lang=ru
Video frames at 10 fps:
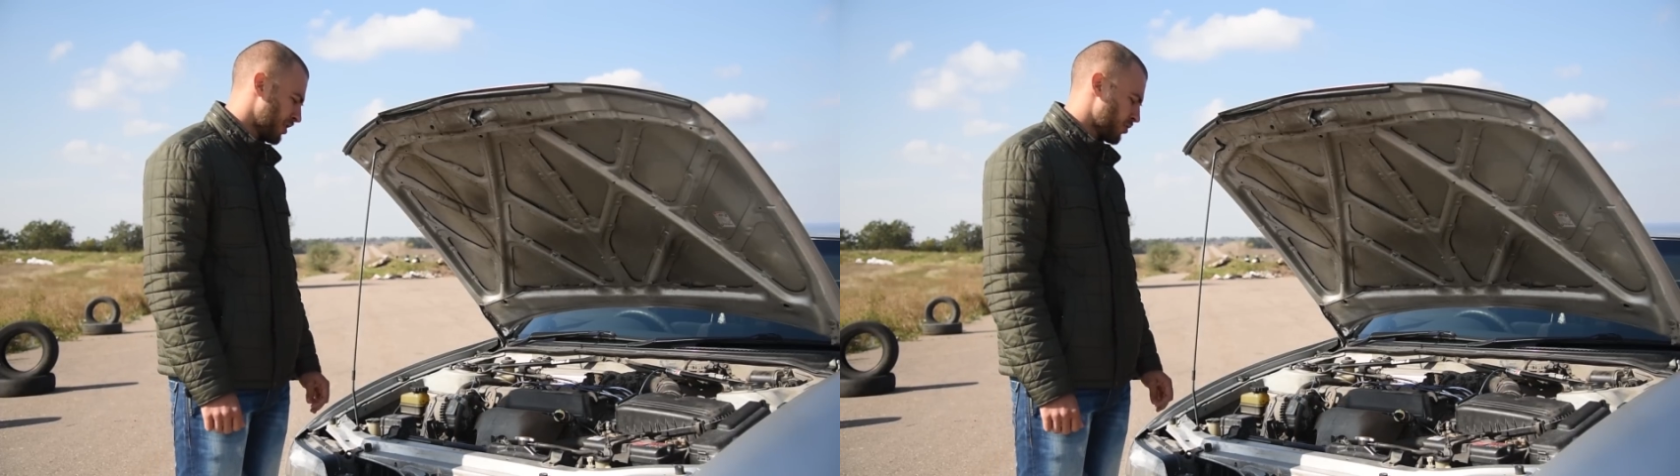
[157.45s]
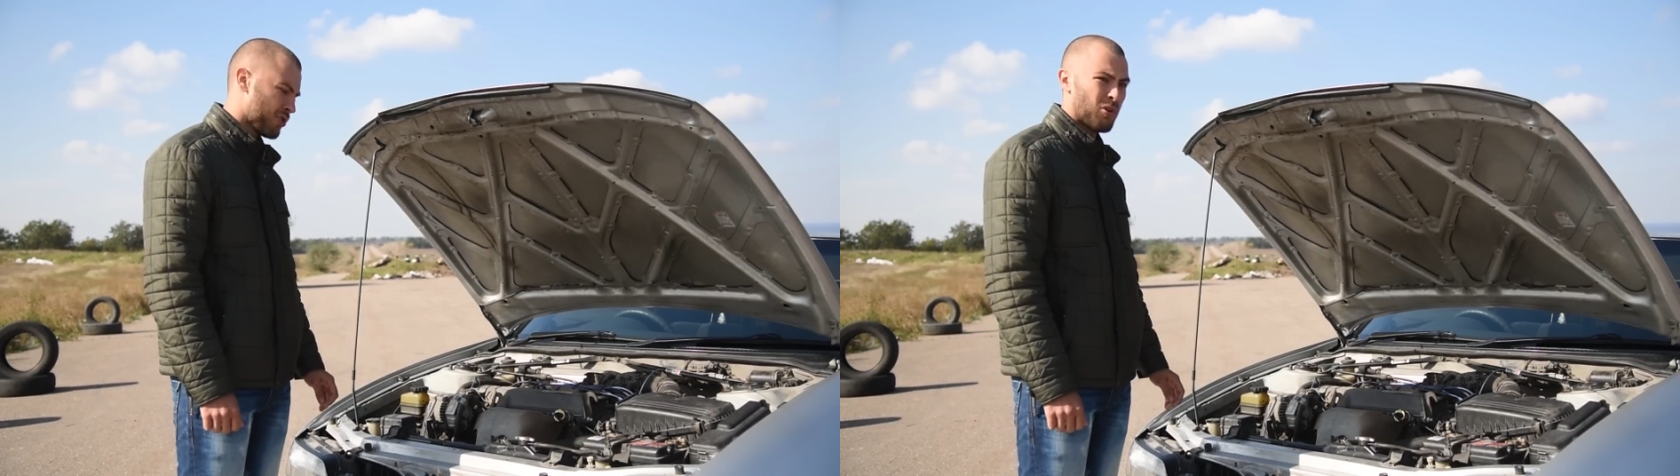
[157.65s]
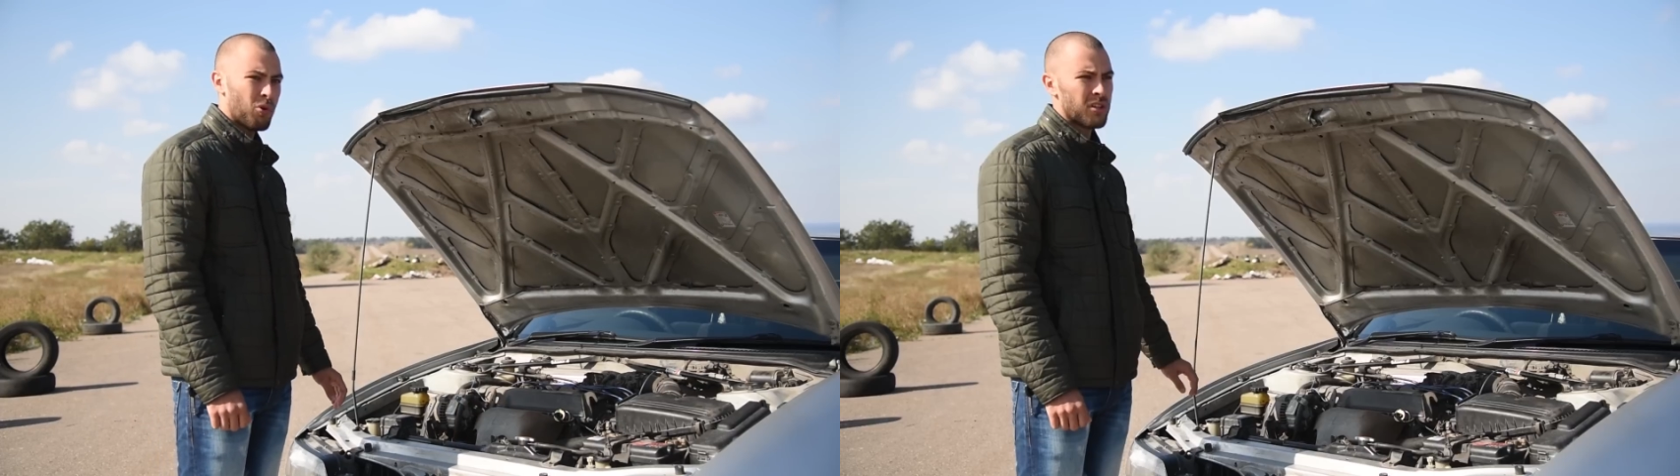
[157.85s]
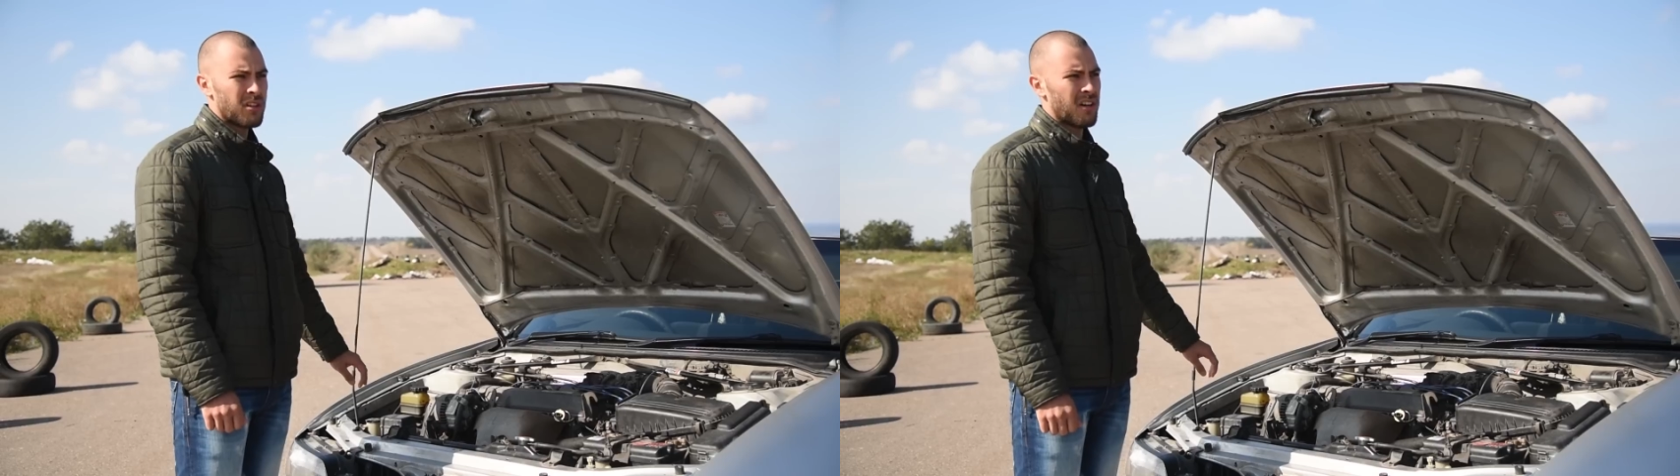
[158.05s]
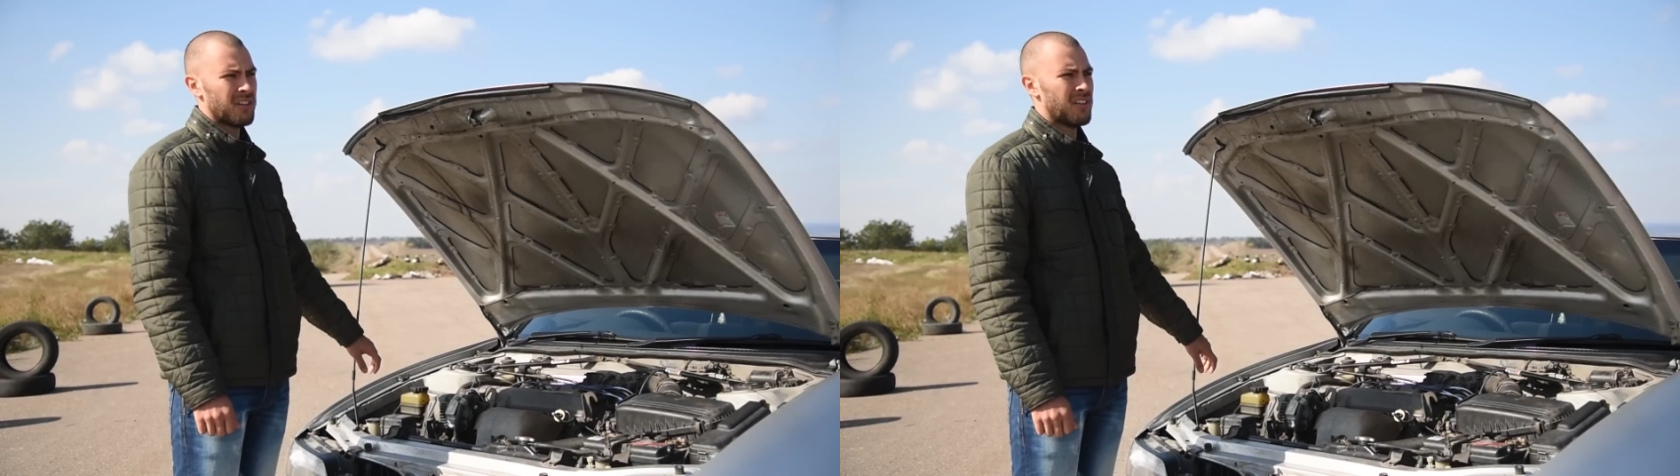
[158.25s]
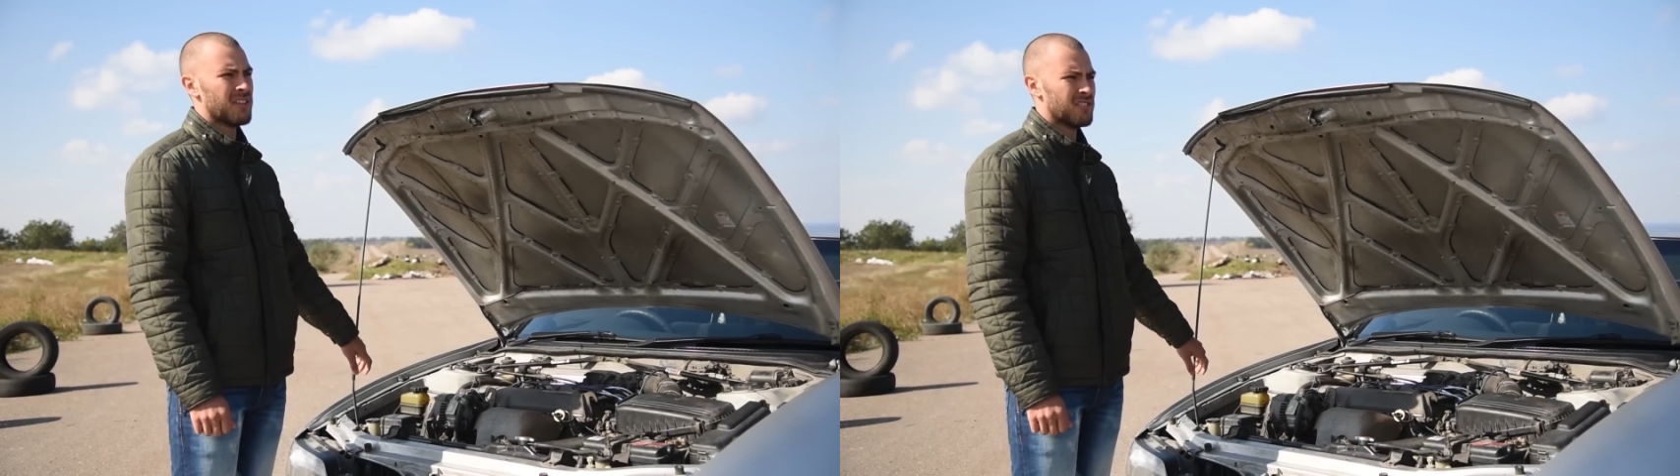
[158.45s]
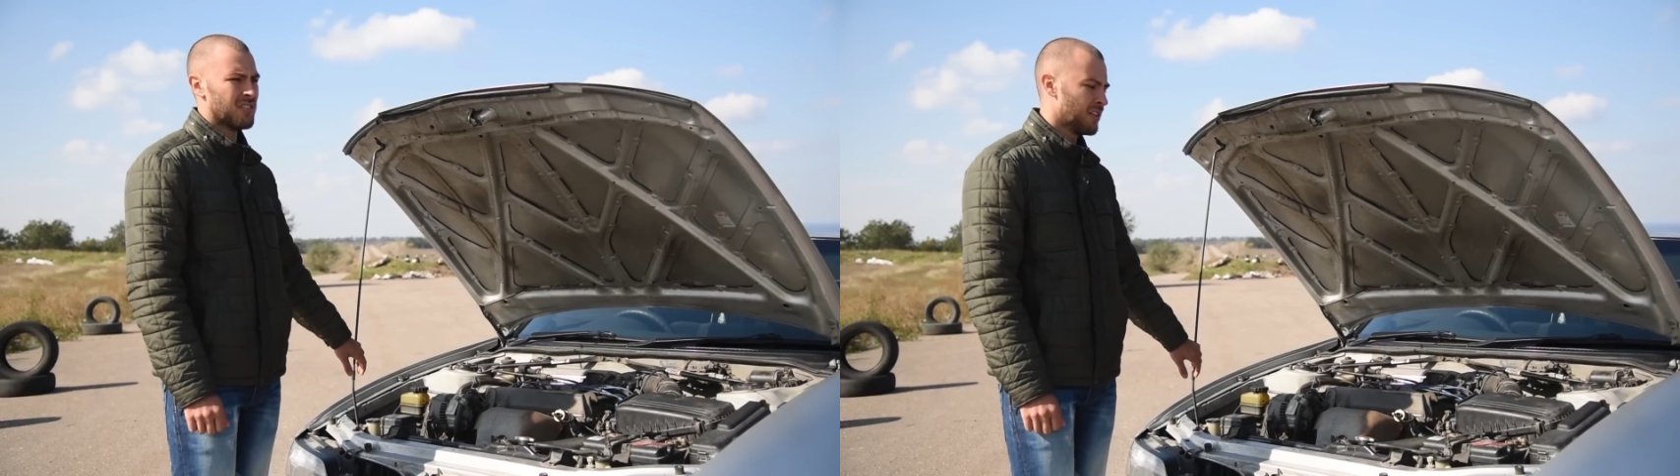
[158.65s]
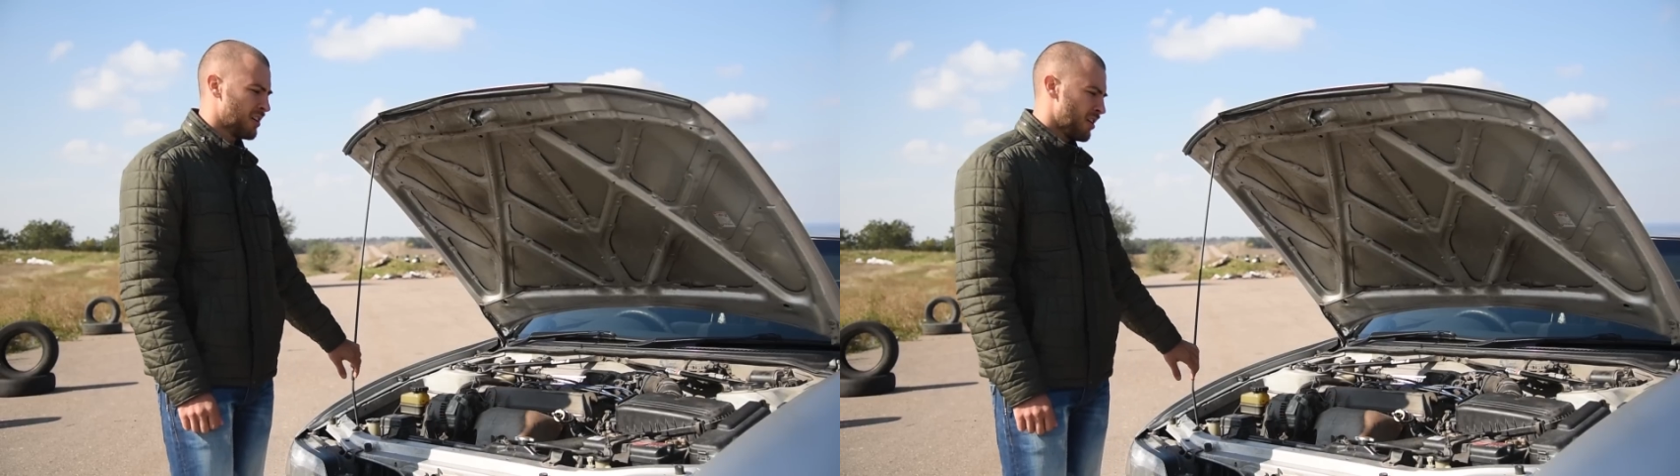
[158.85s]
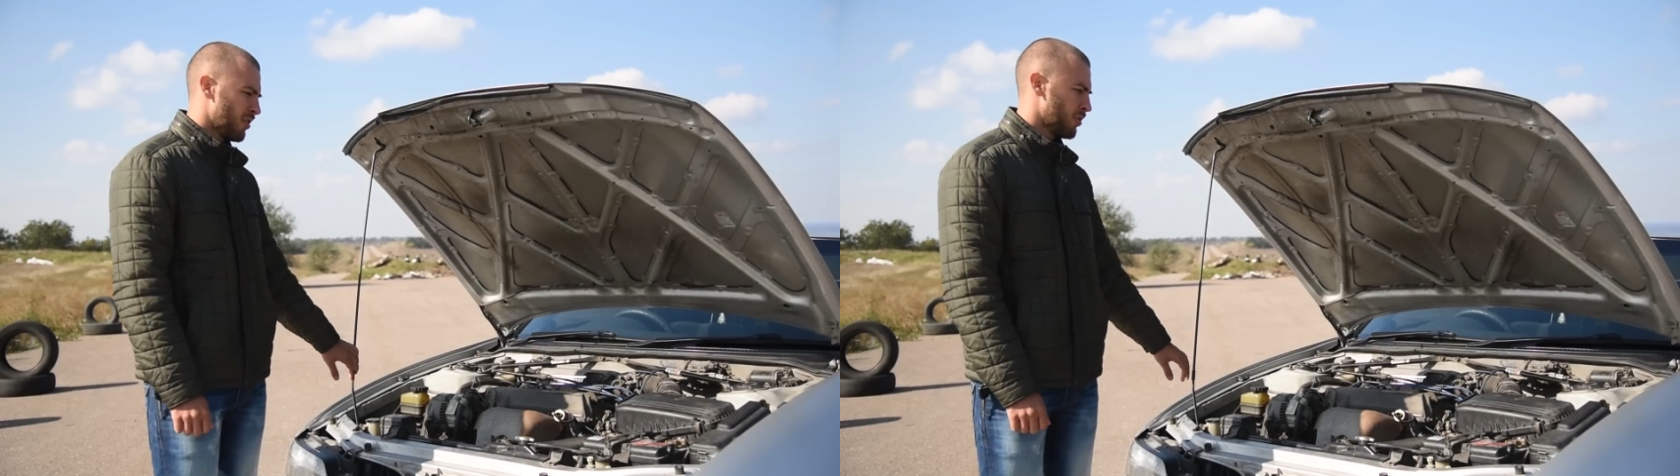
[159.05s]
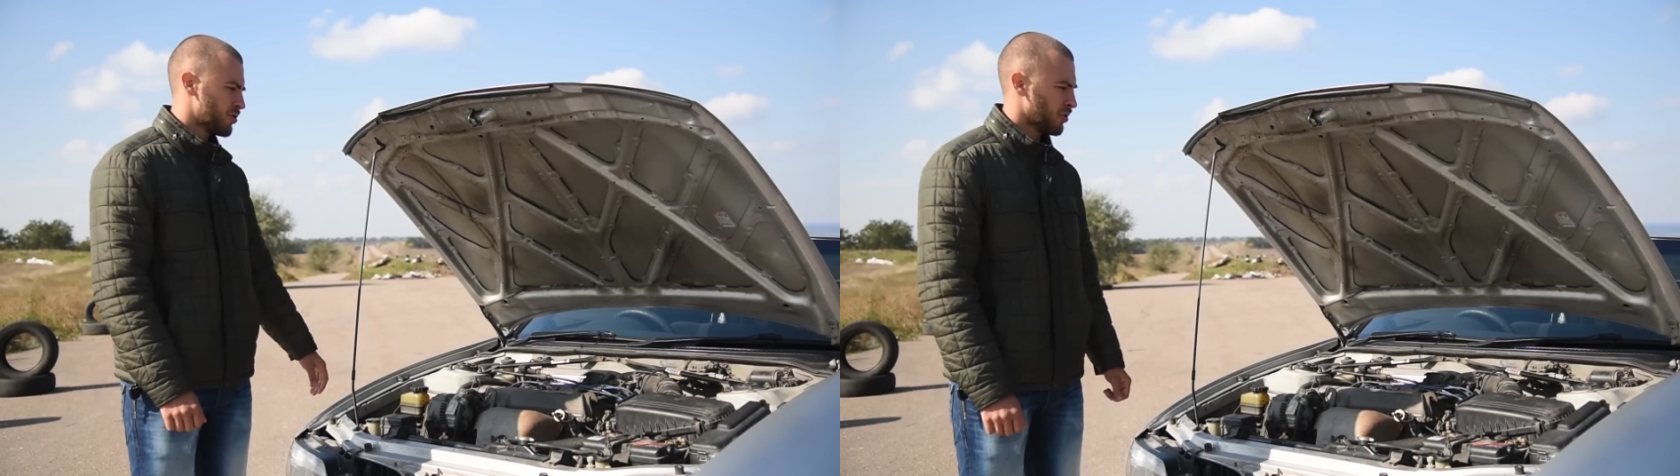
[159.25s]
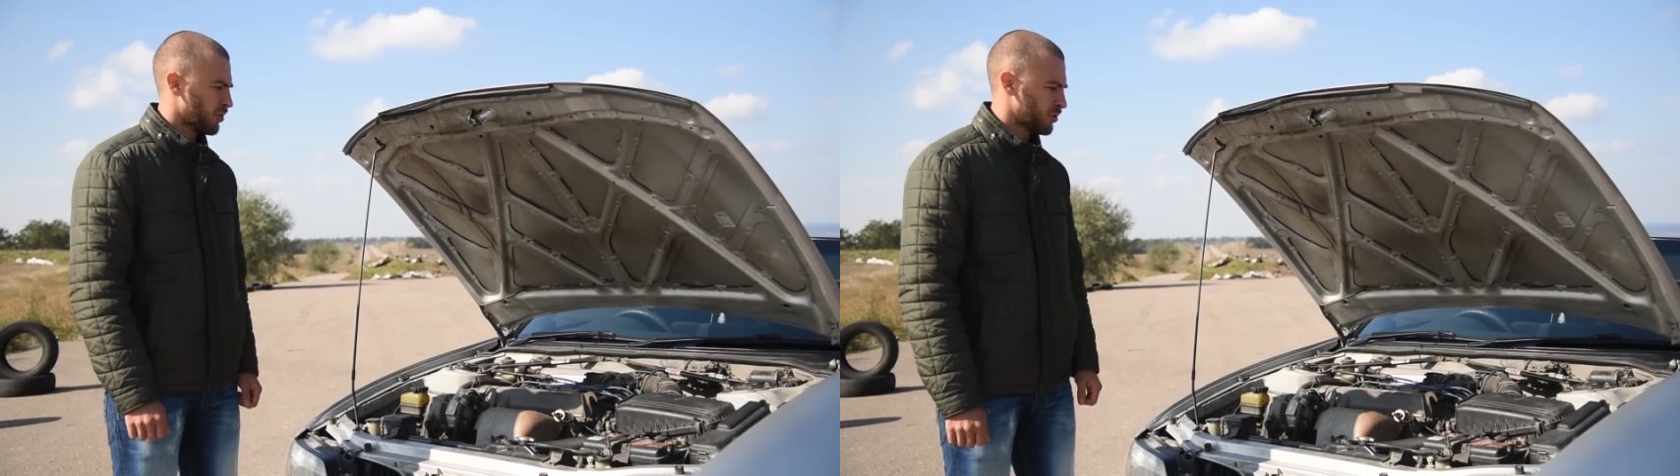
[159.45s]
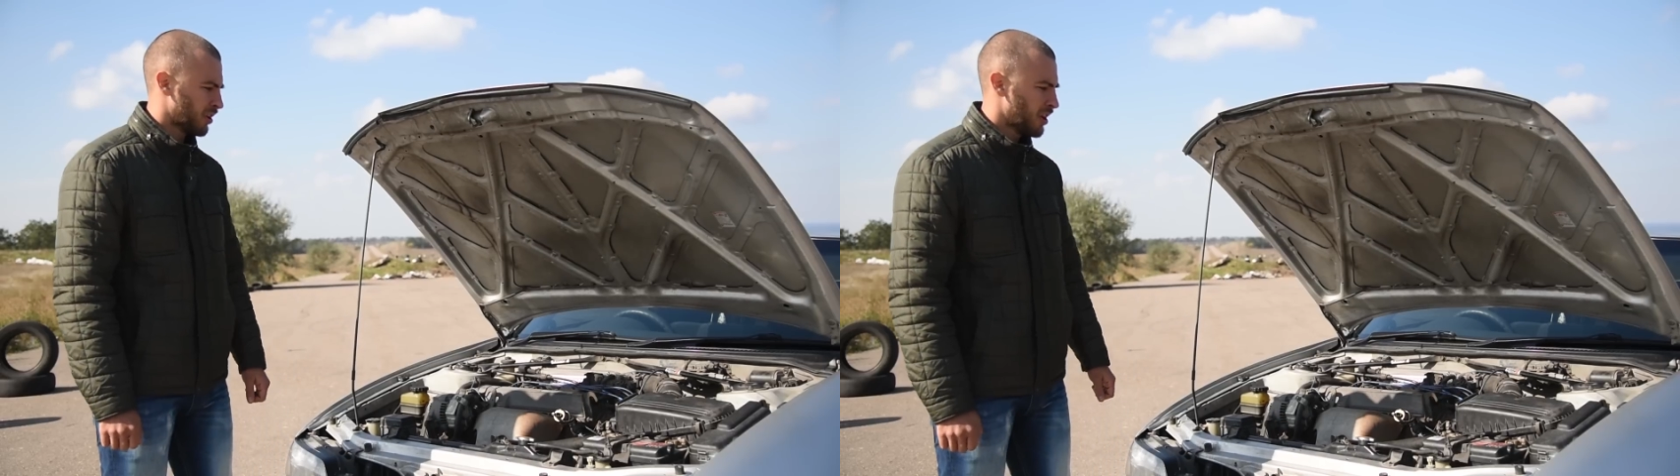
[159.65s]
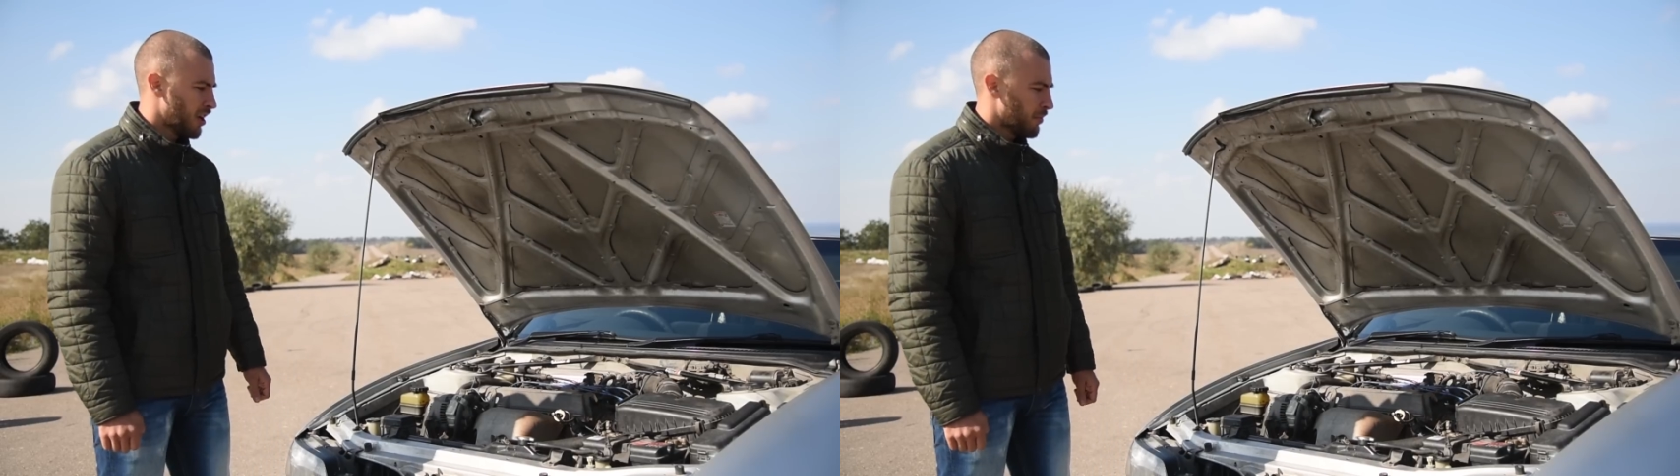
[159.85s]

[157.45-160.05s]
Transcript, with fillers: я уже три года на них отъездил, очень круто.